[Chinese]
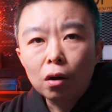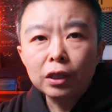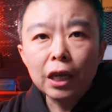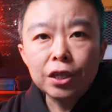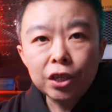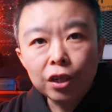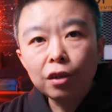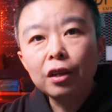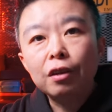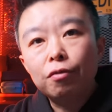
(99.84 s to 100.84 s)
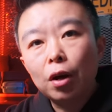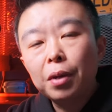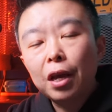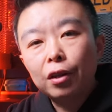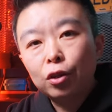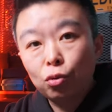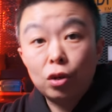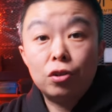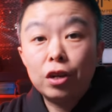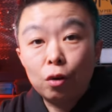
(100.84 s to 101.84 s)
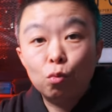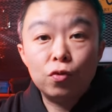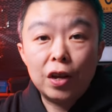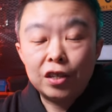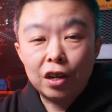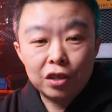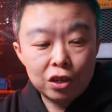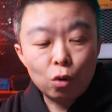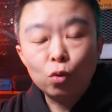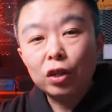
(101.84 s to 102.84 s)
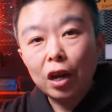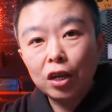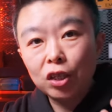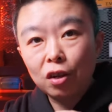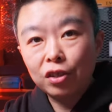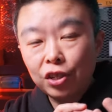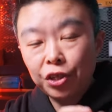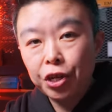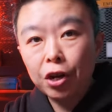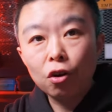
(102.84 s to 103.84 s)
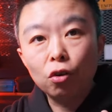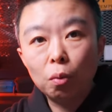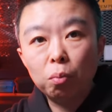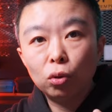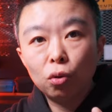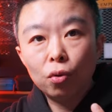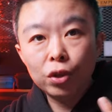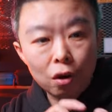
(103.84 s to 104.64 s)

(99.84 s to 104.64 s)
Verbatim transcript: 而在清理方面呢，确实这个无反相机由于它设计结构的不同，